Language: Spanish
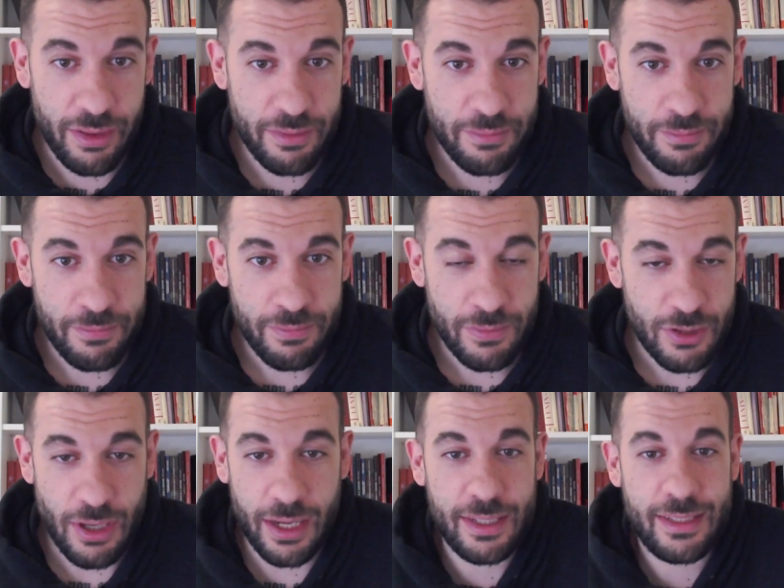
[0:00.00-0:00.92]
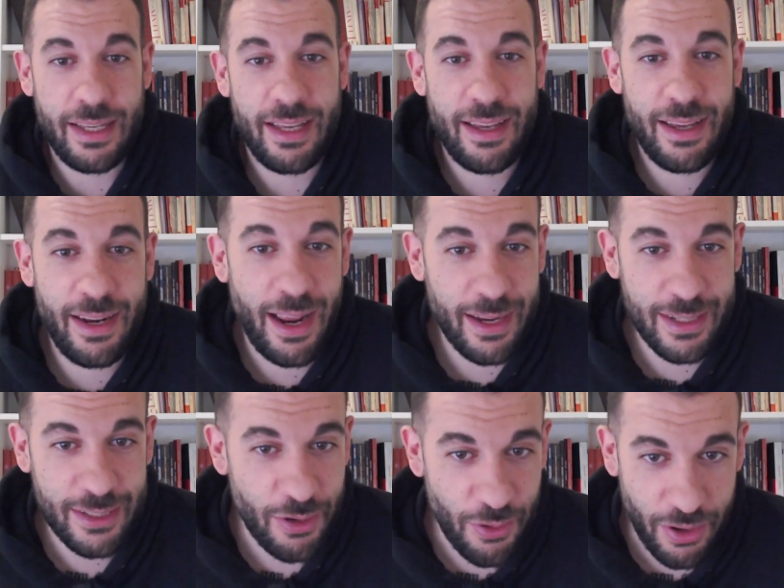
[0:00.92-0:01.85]
O sea, hay que ser, hay que
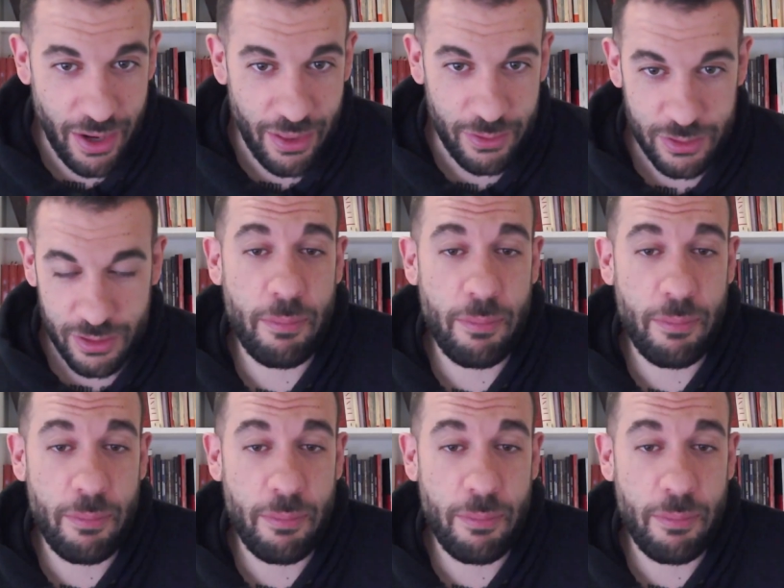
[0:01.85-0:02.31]
ser honrados.